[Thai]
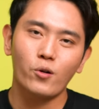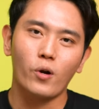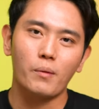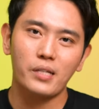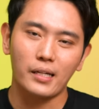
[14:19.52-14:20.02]
ถูก
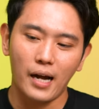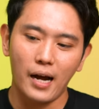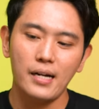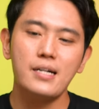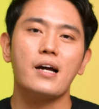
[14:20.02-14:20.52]
กำจัดทาง
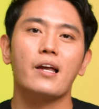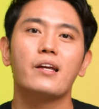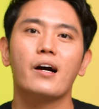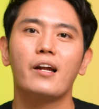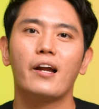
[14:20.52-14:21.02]
เหงื่อ
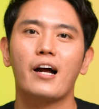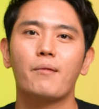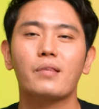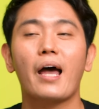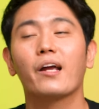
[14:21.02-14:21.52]
เยอะๆเนี่ยนะครับ
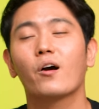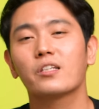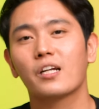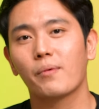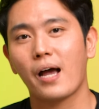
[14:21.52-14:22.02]
ไตก็
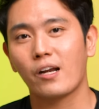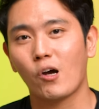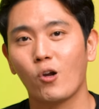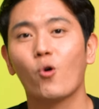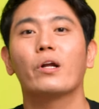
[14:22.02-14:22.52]
จะทำงานน้
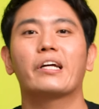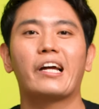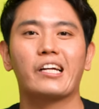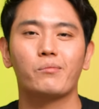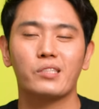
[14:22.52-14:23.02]
อยลงในกา
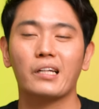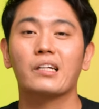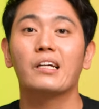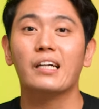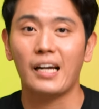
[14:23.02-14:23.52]
รกำจัด
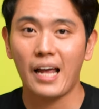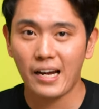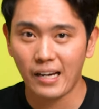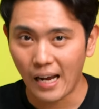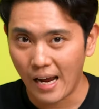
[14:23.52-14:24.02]
เกลือแร่
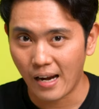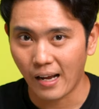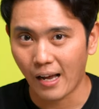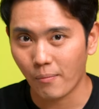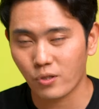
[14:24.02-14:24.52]
นั่นเองนะ
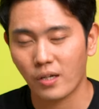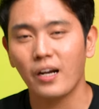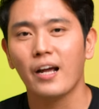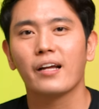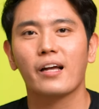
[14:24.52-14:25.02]
ครับเพราะฉะนั้น
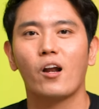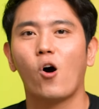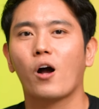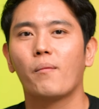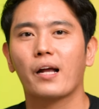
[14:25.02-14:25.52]
การอ
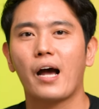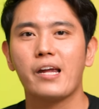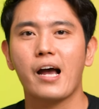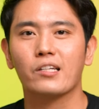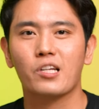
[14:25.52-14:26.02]
อกกำลังกาย
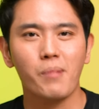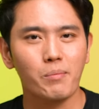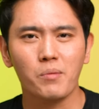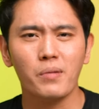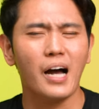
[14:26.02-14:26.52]
อย่างส
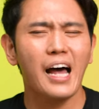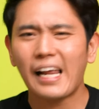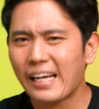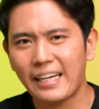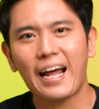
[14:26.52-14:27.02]
ม่ำเสมออะไร
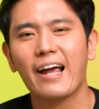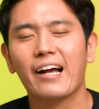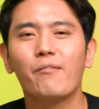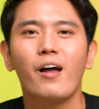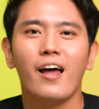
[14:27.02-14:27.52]
ก็ได้ค
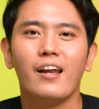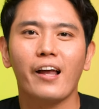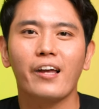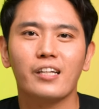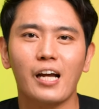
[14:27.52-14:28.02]
รับเลือก
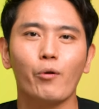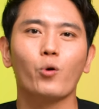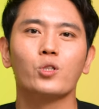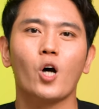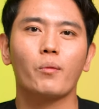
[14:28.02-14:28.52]
กิจกรรมที่
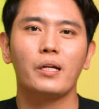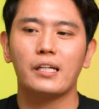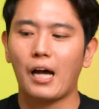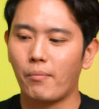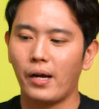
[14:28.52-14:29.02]
คุณชอบที่
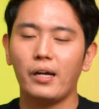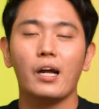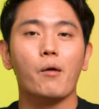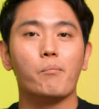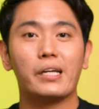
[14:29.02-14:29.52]
ทำให้
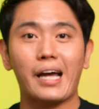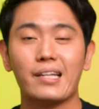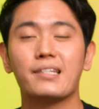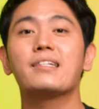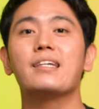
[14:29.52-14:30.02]
มีการ
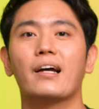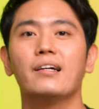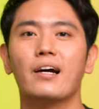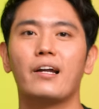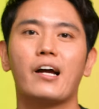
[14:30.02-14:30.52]
เสียเห
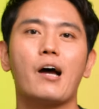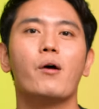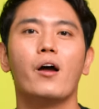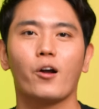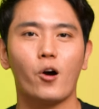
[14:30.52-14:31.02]
งื่อนะครับ
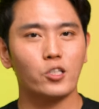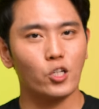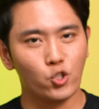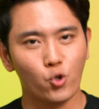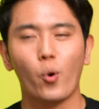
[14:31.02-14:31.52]
ก็จะ
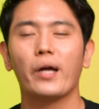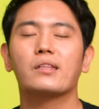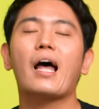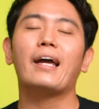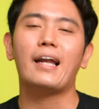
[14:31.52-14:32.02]
ช่วย
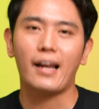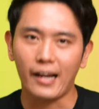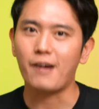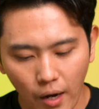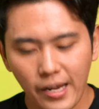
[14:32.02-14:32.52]
ไตแล้ว
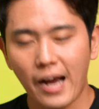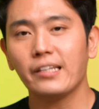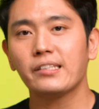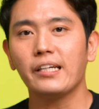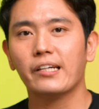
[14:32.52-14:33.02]
ครับอย่างอย่าง
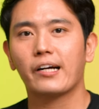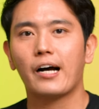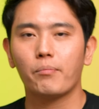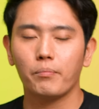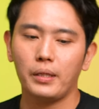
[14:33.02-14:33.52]
ที่4นะค
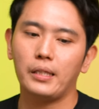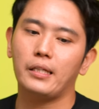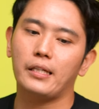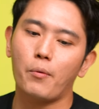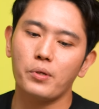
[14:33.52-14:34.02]
รับ มี
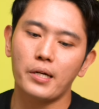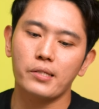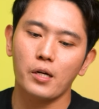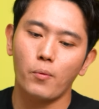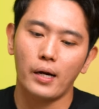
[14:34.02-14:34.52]
งานวิจัย
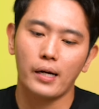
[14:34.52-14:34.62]
เจอว่า